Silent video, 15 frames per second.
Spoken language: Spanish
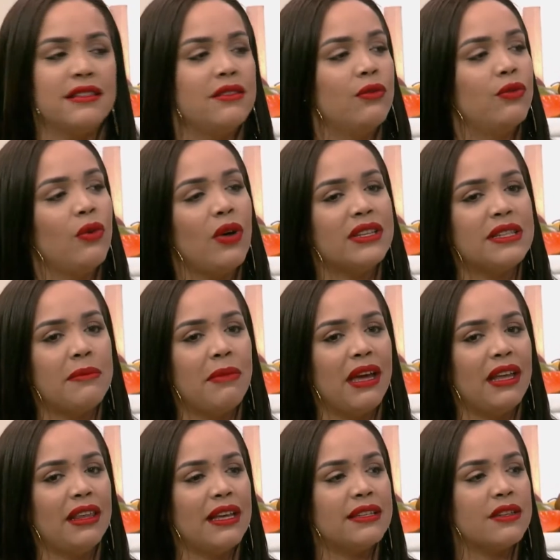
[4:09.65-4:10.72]
uno hace
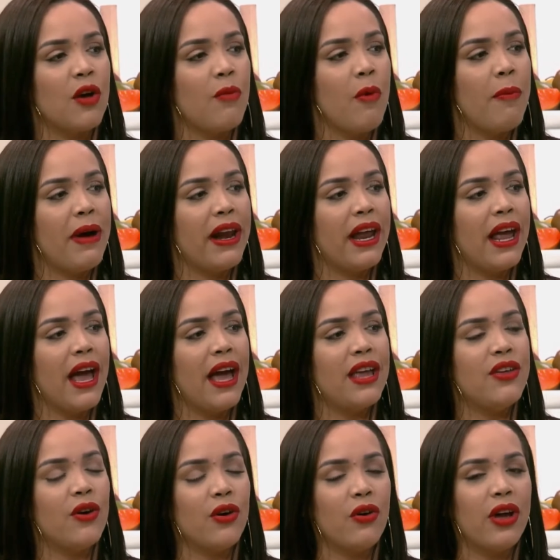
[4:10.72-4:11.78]
metas como pareja y
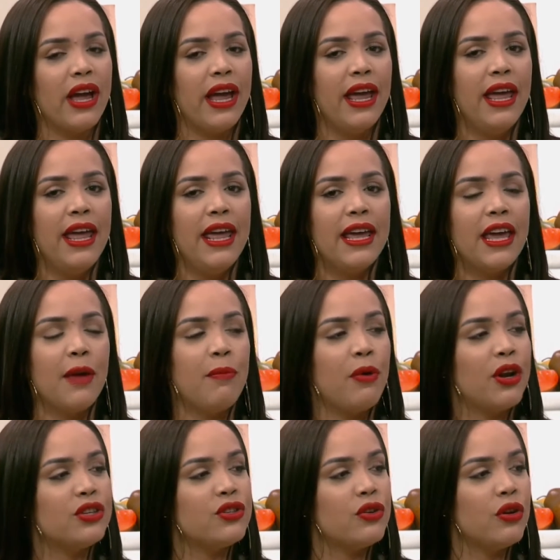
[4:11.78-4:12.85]
yo creo que, que por
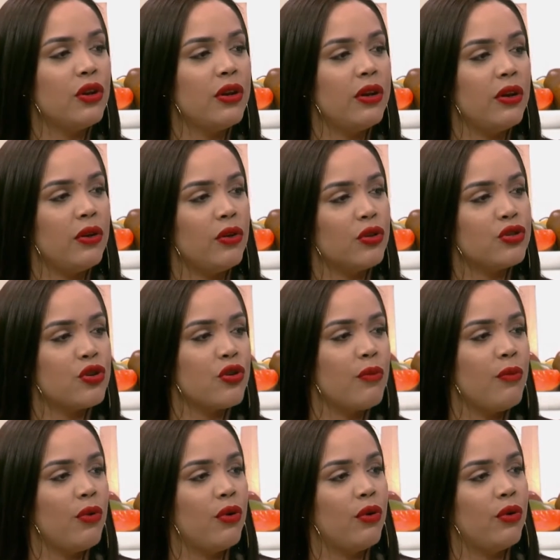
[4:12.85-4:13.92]
eso nosotros
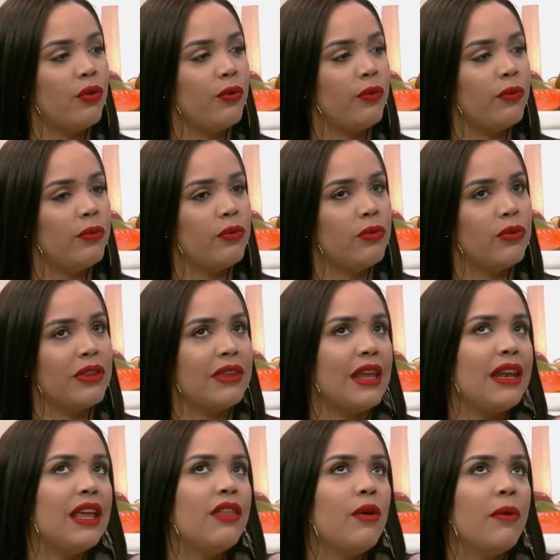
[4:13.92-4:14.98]

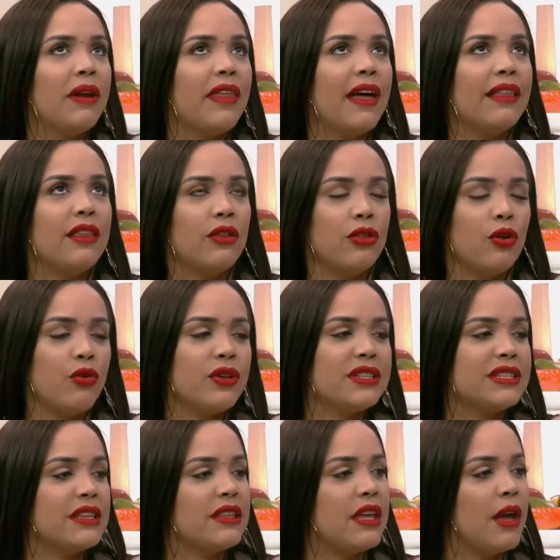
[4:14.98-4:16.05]
tenido, ¿verdad? Todo
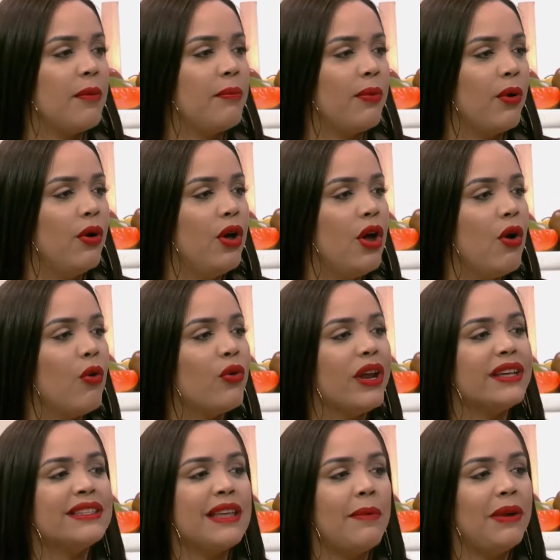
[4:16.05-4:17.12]
este tiempo, una
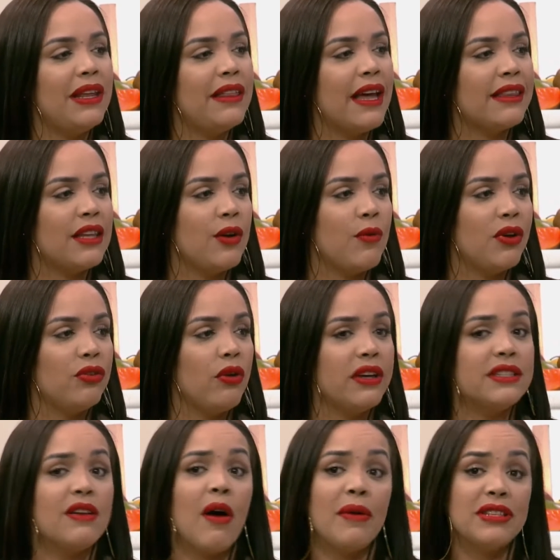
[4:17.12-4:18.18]
estabilidad en cuanto a
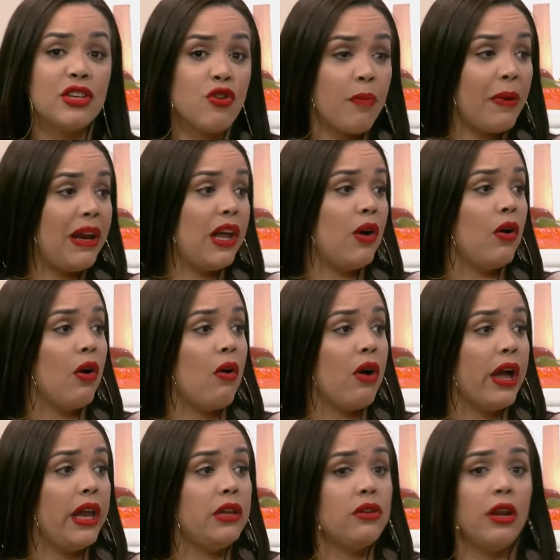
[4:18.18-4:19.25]
eso. A veces yo peleo con
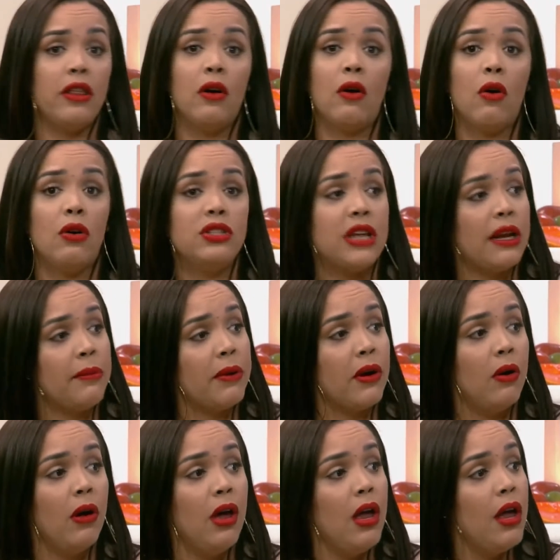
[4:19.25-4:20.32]
él, yo le digo, conchale,
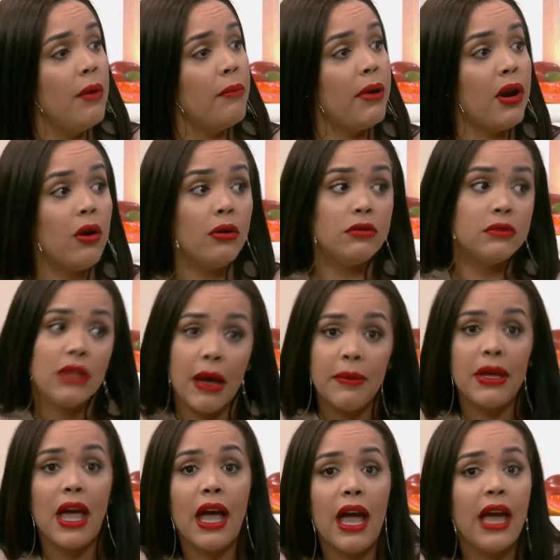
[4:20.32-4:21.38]
pero, pero está
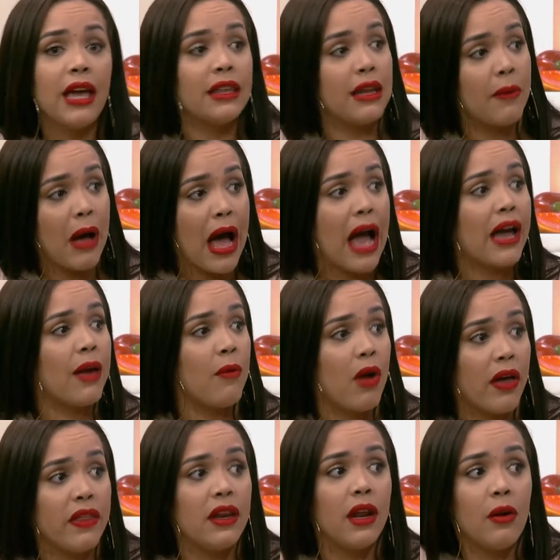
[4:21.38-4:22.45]
bien, hay que trabajar, hay que
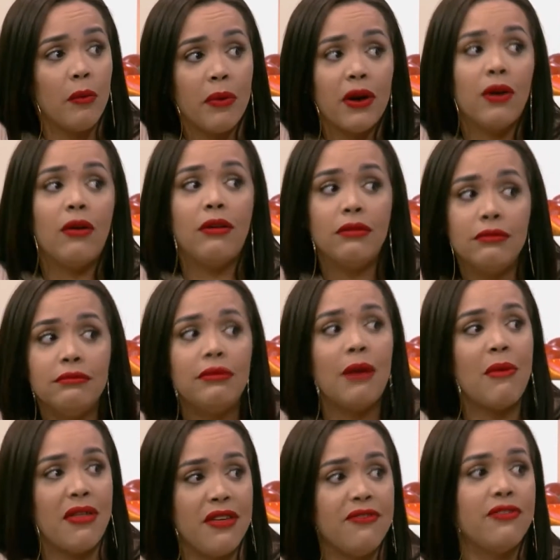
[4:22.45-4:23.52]
buscar dinero, pero
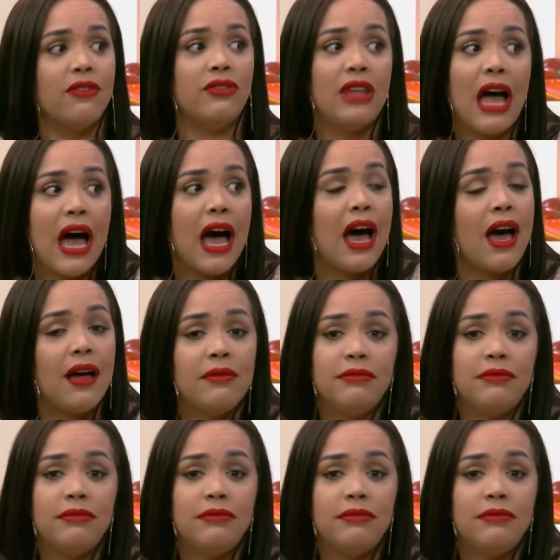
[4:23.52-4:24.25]
vamos a disfrutar. Dame una